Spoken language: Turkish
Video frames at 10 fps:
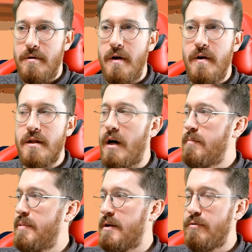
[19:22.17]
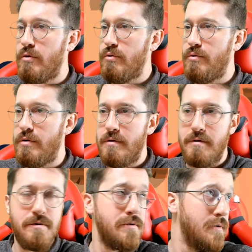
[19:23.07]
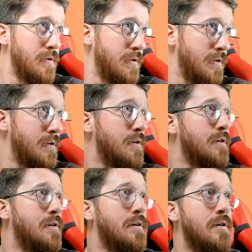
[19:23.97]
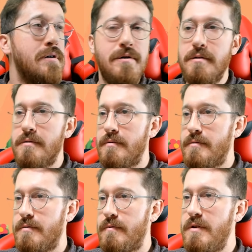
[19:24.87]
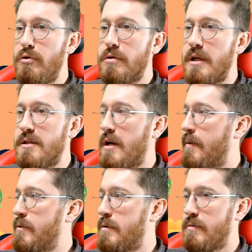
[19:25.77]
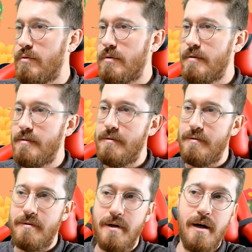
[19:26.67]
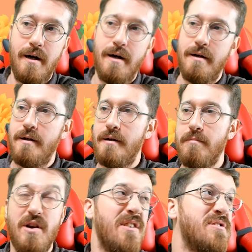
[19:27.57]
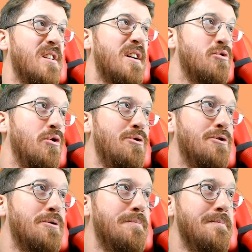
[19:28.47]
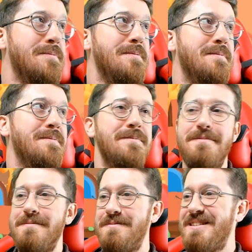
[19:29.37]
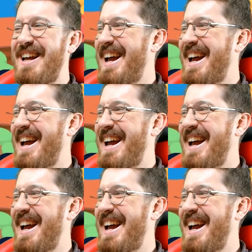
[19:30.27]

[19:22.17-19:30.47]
Evet Alper ne oldu? Canlı yayında Videodayız abi. Ha. ha. Brawl Stars oynuyorum. Gel gel.